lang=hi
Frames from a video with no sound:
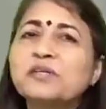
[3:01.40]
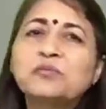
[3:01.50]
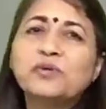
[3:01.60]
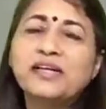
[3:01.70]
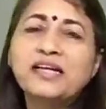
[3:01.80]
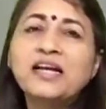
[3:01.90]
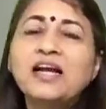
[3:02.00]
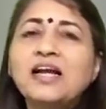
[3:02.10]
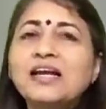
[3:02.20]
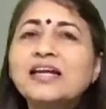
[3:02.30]
ये बोले
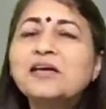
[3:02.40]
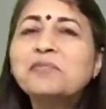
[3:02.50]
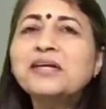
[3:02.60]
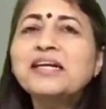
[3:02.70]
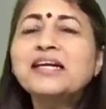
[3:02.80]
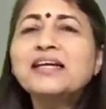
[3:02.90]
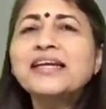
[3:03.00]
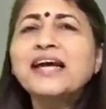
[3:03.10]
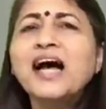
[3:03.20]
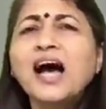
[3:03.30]
कि भाई
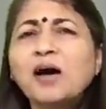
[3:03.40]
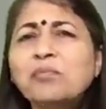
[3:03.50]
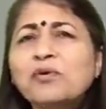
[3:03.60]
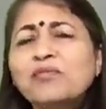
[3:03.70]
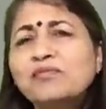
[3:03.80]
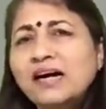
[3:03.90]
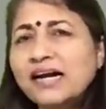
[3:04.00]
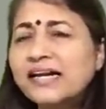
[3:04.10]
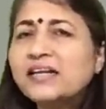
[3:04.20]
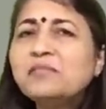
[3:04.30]
क्या आपको
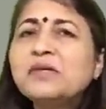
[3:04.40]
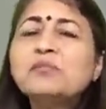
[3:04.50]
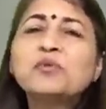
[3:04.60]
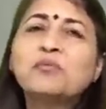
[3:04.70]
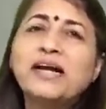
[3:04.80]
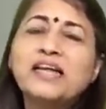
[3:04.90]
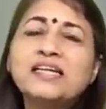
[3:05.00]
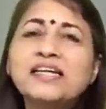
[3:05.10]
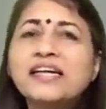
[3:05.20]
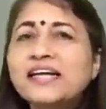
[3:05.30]
वाकई में मोबाइल
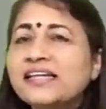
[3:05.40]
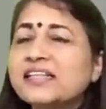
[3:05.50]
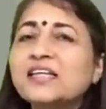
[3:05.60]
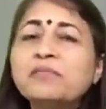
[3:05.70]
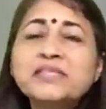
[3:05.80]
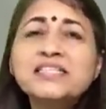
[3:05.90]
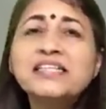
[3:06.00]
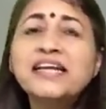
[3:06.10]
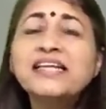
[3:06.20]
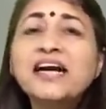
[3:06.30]
करना इतना
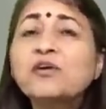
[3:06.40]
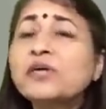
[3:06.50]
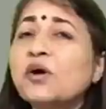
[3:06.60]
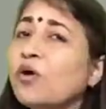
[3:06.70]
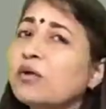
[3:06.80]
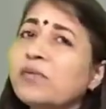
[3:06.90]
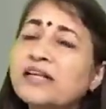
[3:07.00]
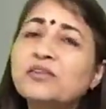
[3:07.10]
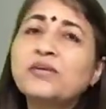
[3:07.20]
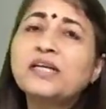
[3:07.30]
पसंद है या कोई और
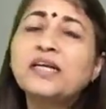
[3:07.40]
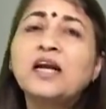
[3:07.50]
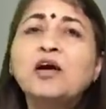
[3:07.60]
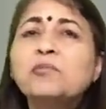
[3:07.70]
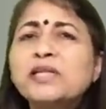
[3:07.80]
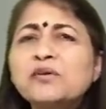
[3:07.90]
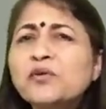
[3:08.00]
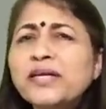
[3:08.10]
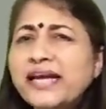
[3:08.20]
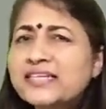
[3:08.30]
बात तो नहीं मतलब
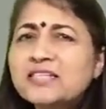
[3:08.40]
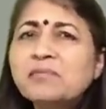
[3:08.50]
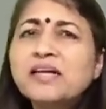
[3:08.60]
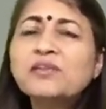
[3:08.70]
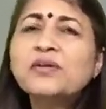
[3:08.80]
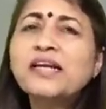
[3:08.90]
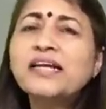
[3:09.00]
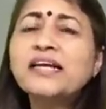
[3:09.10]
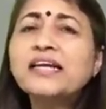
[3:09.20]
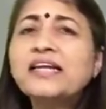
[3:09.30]
कोई ऐसी बात तो
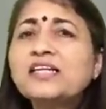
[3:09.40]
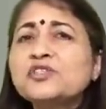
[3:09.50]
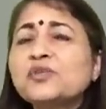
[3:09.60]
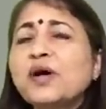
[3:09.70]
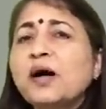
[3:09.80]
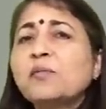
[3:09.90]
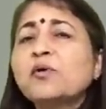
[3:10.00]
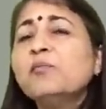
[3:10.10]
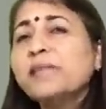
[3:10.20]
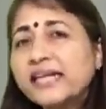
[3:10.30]
नहीं है कि जो
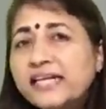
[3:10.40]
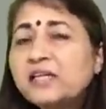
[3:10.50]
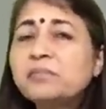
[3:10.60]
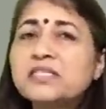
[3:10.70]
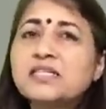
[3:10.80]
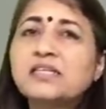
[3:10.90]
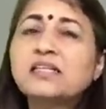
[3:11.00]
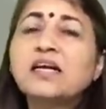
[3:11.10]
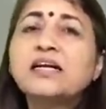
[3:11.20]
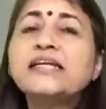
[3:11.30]
आपको मेरी नहीं
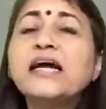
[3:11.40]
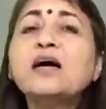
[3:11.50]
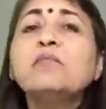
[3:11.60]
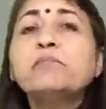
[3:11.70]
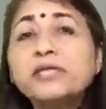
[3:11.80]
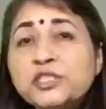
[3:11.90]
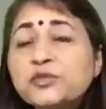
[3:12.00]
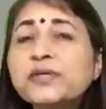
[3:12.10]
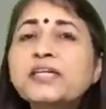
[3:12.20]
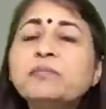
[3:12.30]
पसंद या
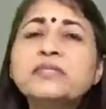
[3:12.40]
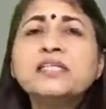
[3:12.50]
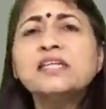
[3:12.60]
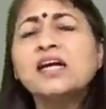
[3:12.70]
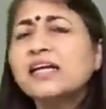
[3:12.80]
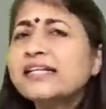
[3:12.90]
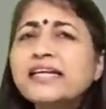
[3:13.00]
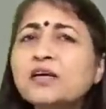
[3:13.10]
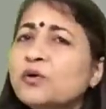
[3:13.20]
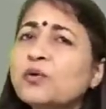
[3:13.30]
बच्चों की नहीं पसंद
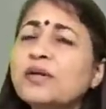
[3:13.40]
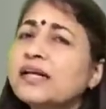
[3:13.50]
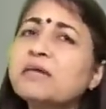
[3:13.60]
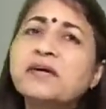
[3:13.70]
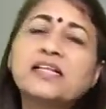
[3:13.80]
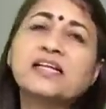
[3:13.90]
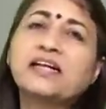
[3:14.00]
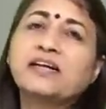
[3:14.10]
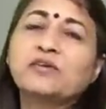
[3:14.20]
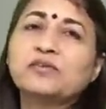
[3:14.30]
देखिए खुल के बात
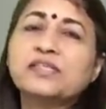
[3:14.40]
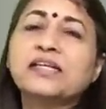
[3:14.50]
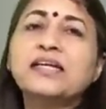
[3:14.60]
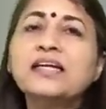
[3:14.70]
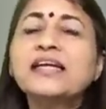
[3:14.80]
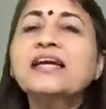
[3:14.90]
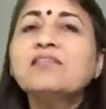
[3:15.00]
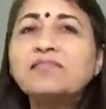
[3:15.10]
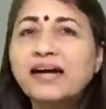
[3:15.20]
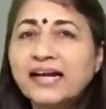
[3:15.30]
करनी है उनसे कि क्या
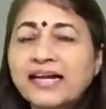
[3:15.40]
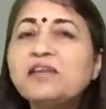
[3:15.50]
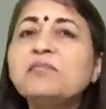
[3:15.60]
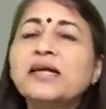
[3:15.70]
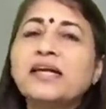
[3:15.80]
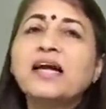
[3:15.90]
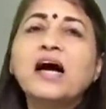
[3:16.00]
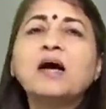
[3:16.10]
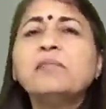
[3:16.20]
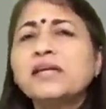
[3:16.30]
वाकई में
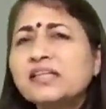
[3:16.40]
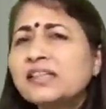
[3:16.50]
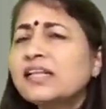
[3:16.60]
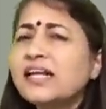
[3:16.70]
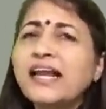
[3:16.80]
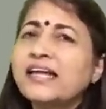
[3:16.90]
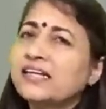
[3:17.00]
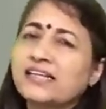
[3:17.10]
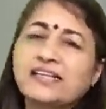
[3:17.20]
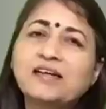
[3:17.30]
आप इतना लाइक
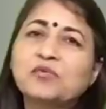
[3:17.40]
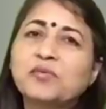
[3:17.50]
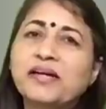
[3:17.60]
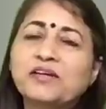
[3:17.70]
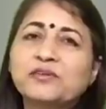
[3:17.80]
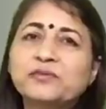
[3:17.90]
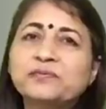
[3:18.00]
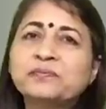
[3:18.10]
करते हैं मोबाइल को